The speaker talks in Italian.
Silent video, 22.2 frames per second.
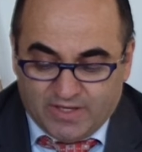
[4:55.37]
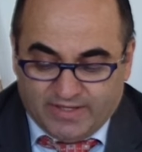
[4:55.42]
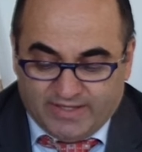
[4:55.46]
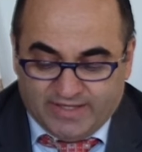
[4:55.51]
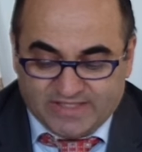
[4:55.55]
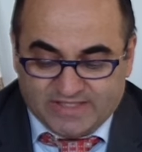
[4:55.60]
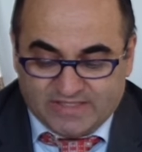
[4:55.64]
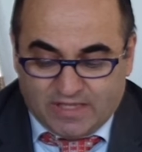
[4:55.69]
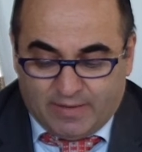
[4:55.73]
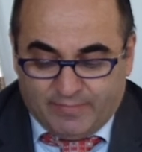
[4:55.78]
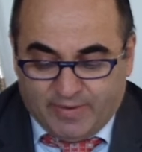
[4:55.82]

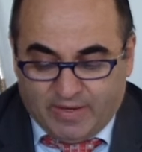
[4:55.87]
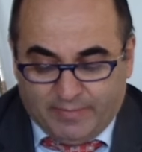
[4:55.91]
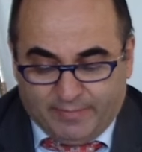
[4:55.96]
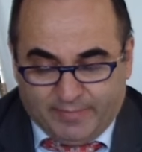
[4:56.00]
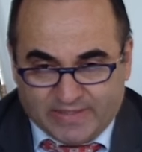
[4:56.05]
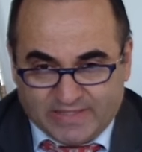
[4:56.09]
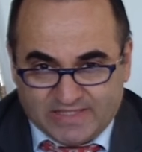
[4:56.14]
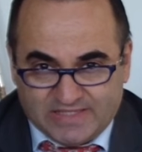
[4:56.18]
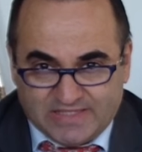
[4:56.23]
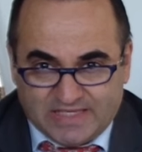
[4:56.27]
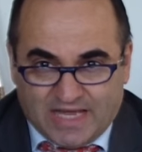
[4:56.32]
che sta per
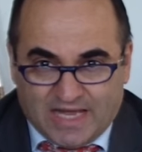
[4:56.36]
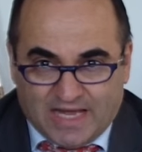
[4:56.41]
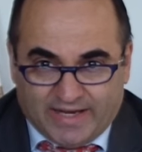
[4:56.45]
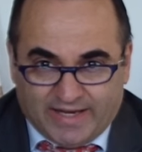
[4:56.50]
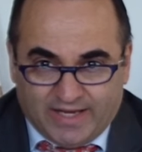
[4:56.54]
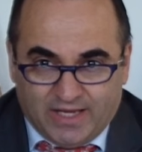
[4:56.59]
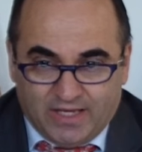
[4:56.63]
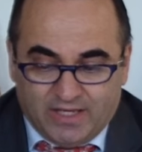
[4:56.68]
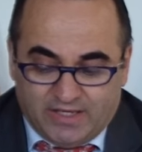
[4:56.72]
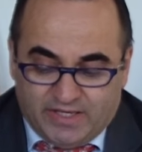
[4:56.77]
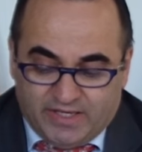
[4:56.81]

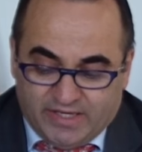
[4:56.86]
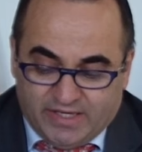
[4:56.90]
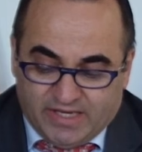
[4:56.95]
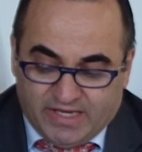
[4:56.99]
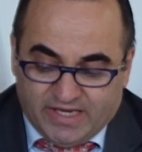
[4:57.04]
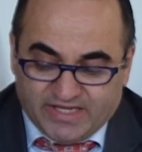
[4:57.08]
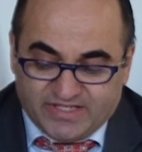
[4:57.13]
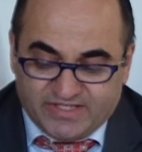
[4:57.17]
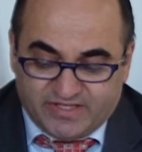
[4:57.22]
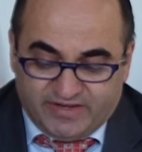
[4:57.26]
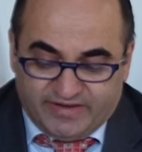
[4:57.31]
passare
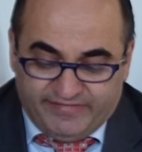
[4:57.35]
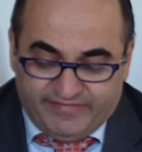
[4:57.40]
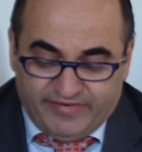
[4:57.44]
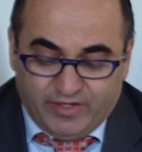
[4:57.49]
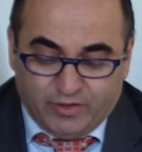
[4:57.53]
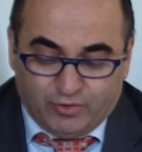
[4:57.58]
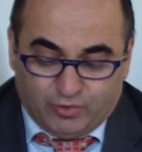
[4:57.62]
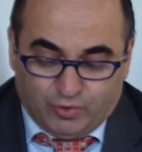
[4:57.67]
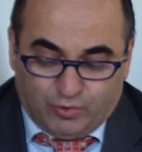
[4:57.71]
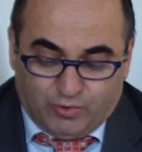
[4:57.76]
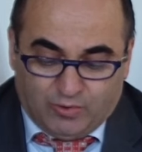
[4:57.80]
è
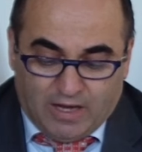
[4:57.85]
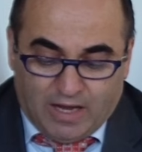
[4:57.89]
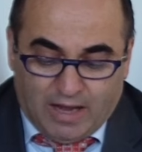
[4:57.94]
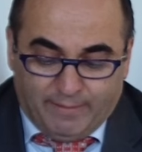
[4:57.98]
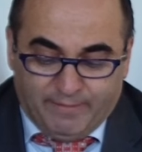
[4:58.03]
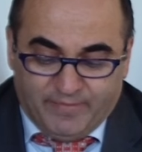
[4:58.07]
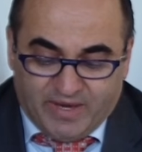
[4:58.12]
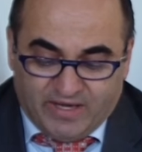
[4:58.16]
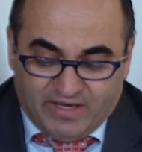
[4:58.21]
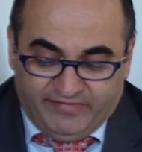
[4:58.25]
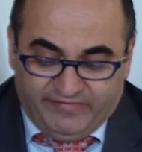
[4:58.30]
servito
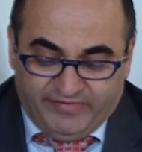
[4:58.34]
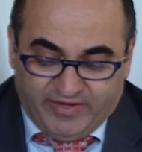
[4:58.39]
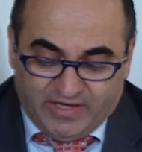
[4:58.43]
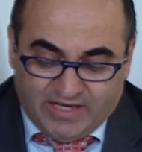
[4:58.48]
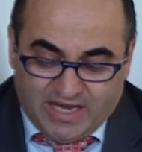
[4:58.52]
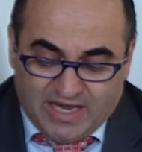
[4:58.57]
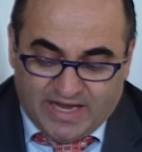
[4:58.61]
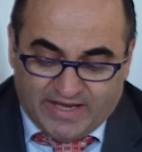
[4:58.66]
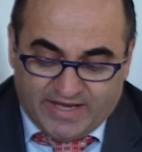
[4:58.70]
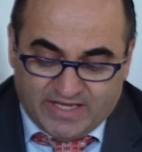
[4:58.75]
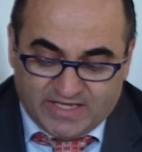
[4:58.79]
a
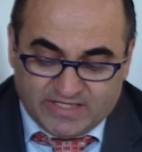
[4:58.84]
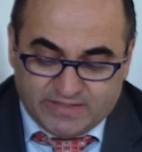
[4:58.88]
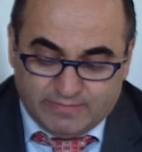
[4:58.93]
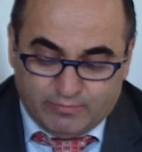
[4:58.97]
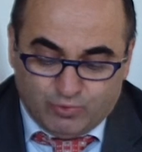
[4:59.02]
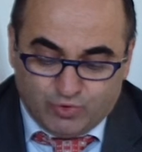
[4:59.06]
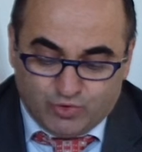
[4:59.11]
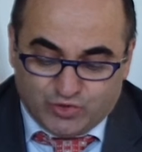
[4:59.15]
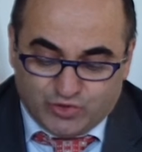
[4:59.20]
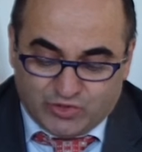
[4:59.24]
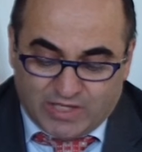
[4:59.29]
pianificare e
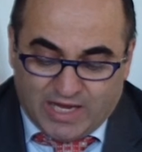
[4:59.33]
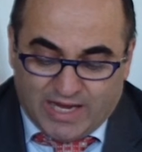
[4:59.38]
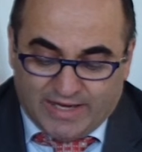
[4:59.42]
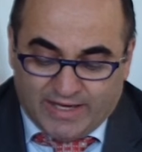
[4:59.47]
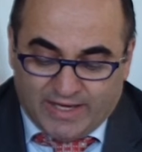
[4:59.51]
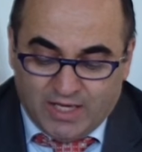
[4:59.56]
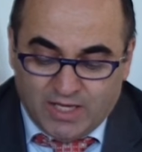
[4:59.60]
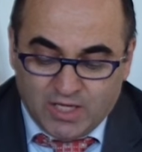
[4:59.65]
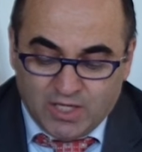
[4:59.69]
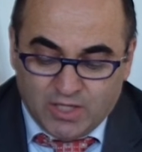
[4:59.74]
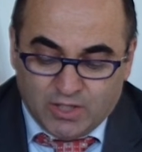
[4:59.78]

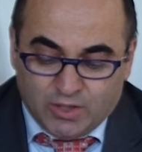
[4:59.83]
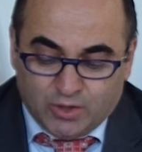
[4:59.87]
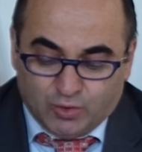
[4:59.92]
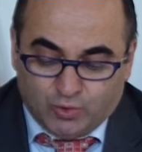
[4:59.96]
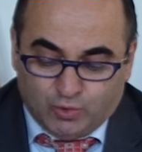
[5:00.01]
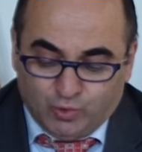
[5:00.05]
smussare